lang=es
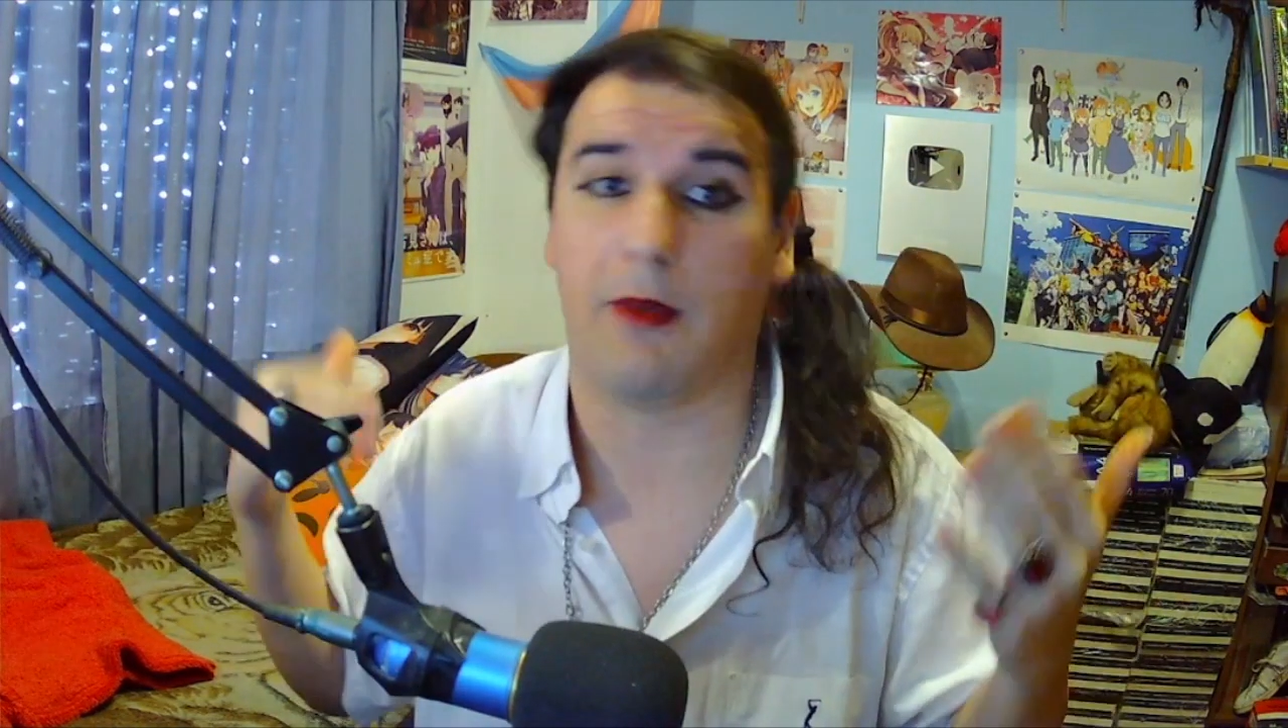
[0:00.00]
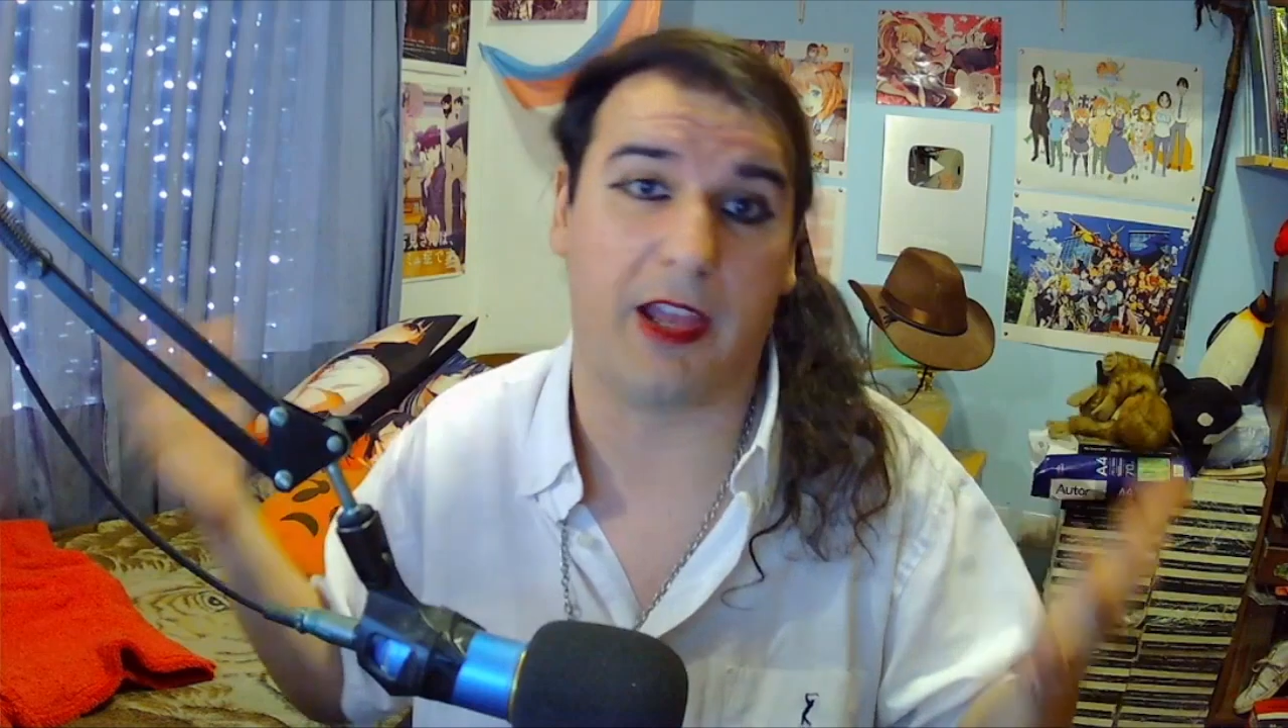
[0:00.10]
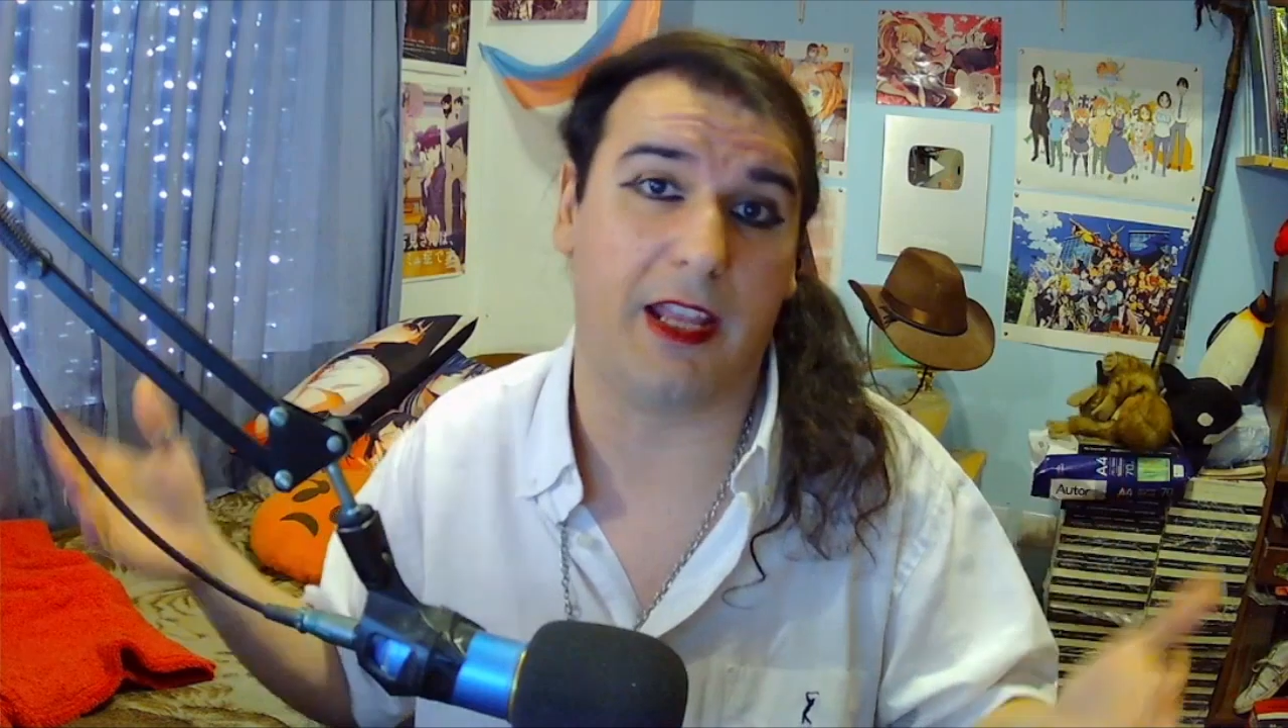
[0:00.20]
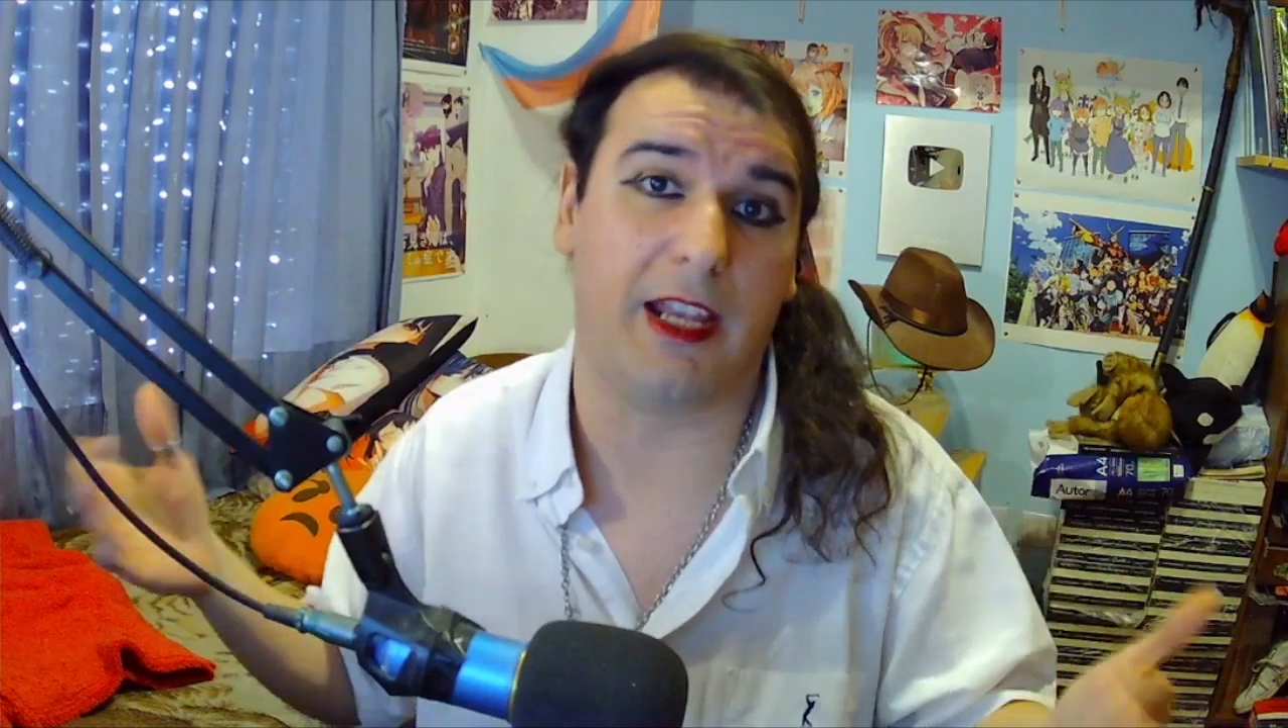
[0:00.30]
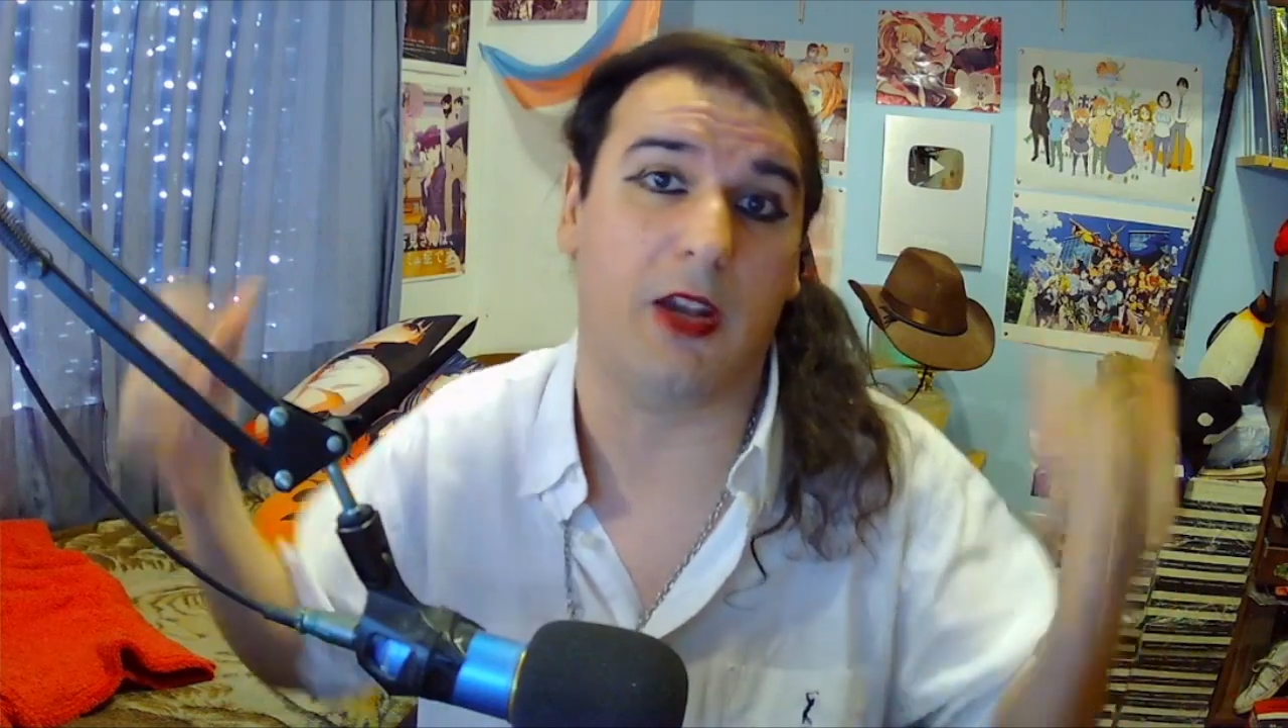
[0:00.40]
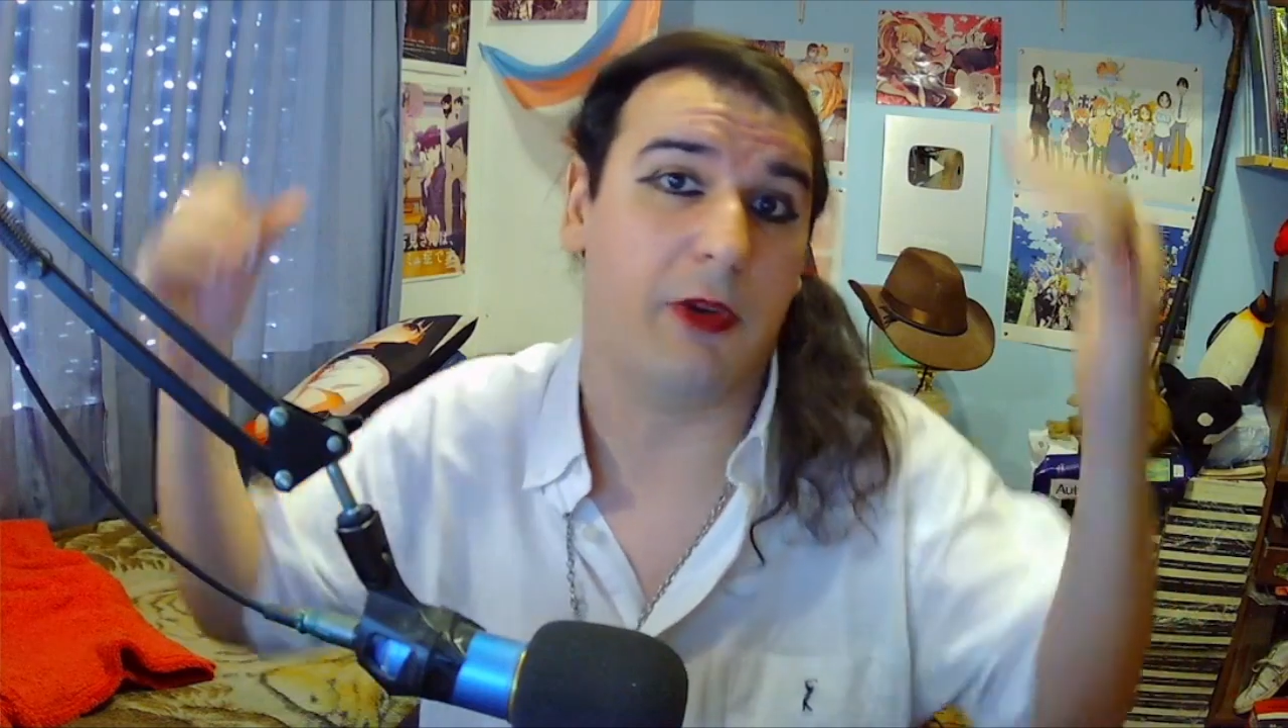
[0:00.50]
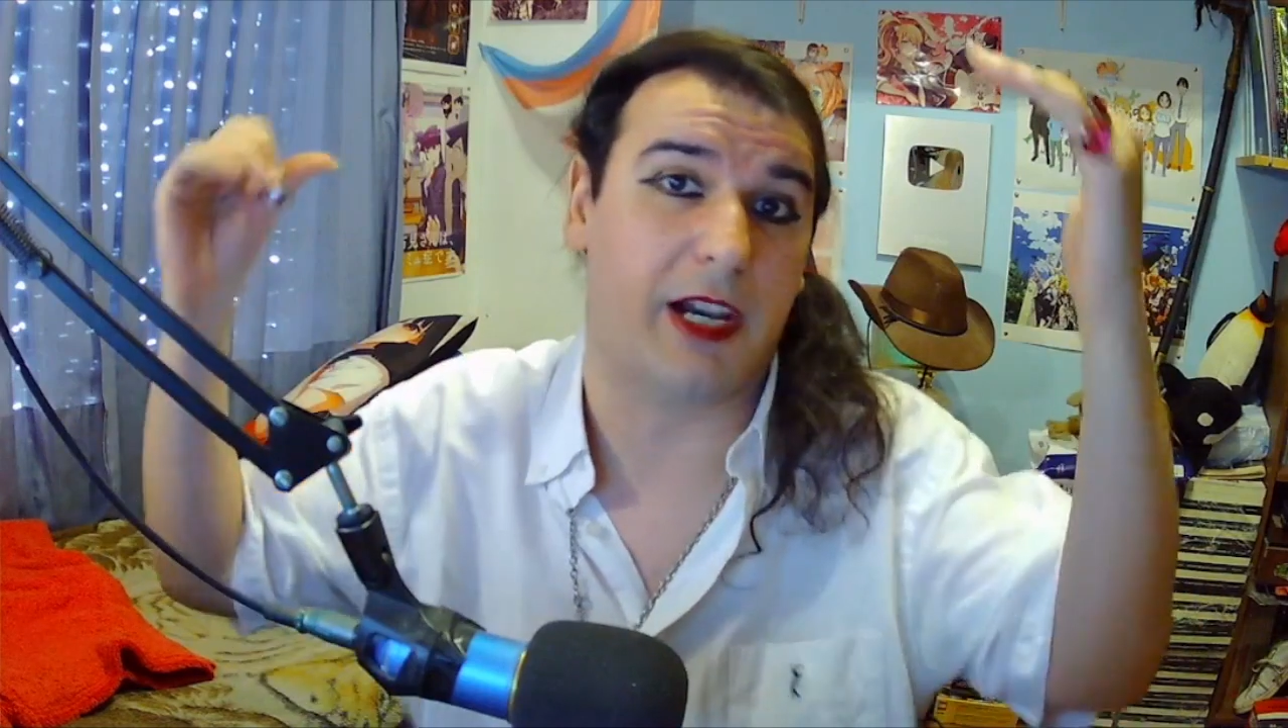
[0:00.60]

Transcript: las voy a leer y les